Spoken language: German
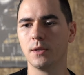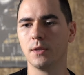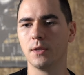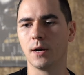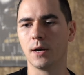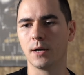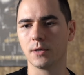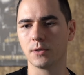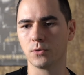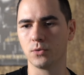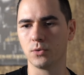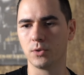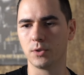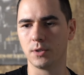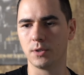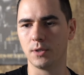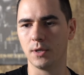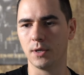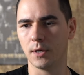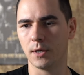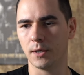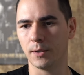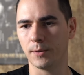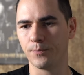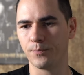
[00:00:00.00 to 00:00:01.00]
also
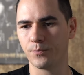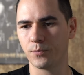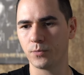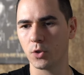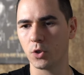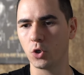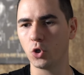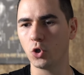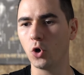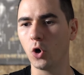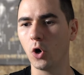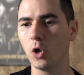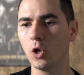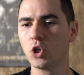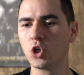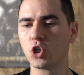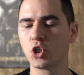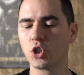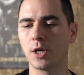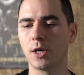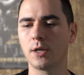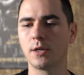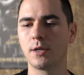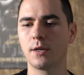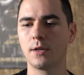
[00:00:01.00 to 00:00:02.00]
ähm,
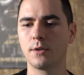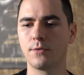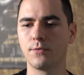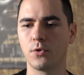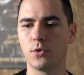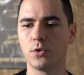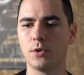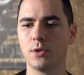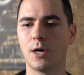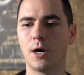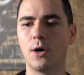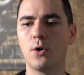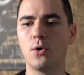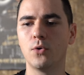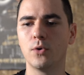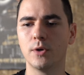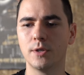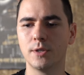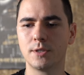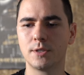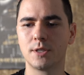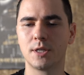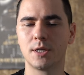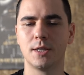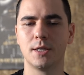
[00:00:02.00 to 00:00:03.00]
Goldstandard von DAO
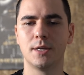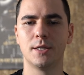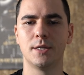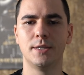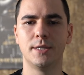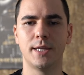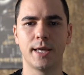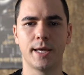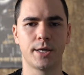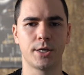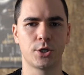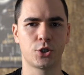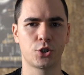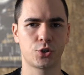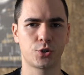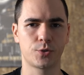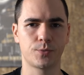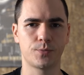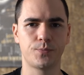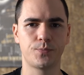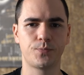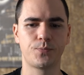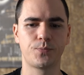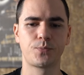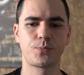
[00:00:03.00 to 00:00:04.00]
ist Dash.
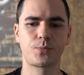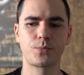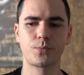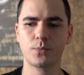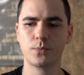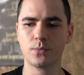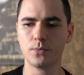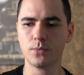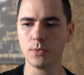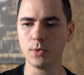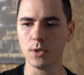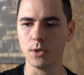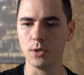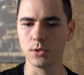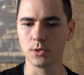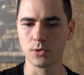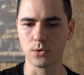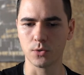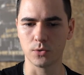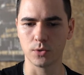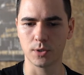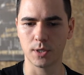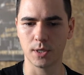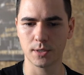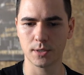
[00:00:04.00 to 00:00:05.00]

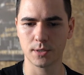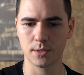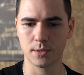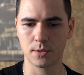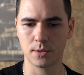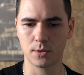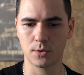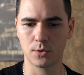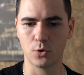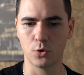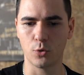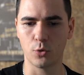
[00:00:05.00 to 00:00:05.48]
So, und das,